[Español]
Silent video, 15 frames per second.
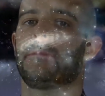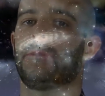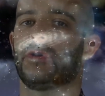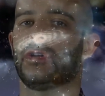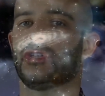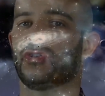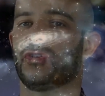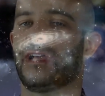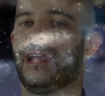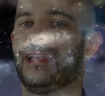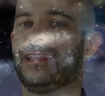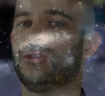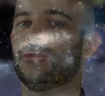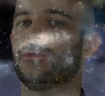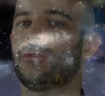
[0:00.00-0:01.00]
Porque soy
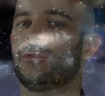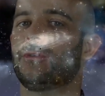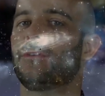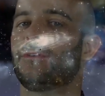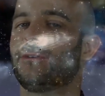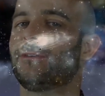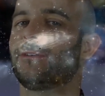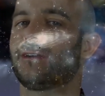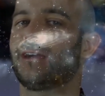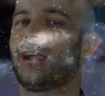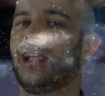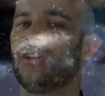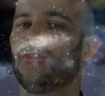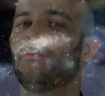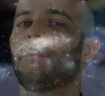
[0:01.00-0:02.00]
Caliu,
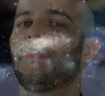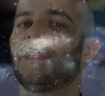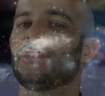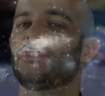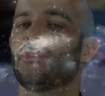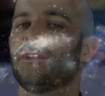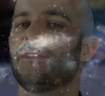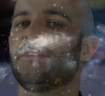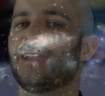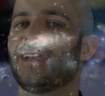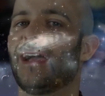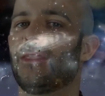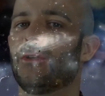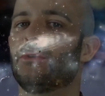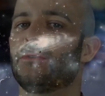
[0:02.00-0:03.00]
Caliu
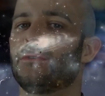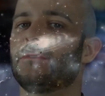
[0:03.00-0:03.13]
personificado.